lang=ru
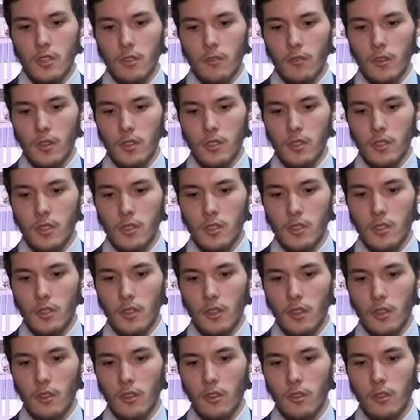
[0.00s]
23
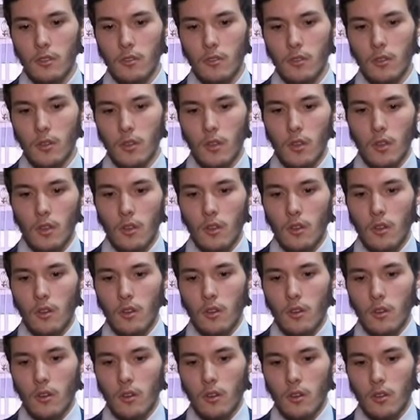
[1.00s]
задания –
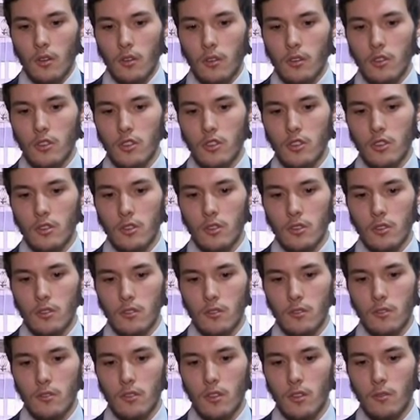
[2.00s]

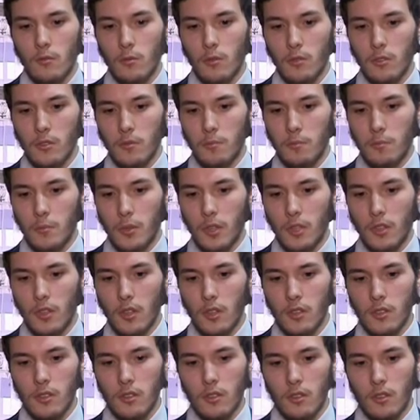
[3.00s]
решишь где-нибудь
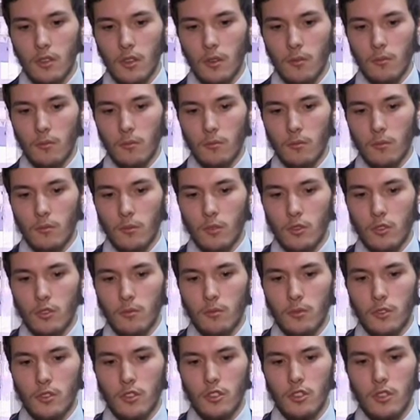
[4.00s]
15, там,
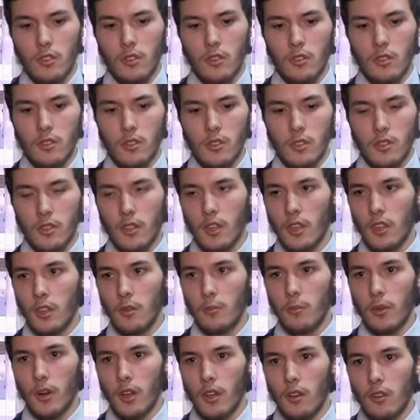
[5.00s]
может быть, 14
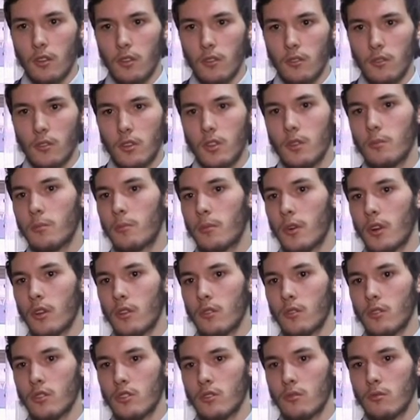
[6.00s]
заданий правильные, ты
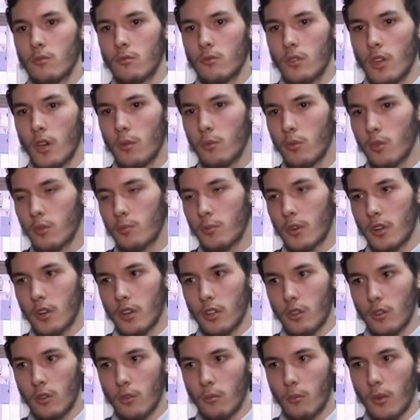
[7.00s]
пройдешь, ну, у тебя будет
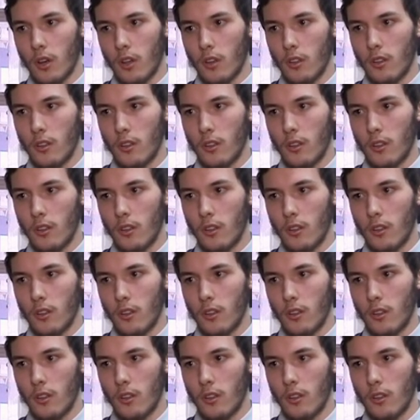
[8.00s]
проходной балл.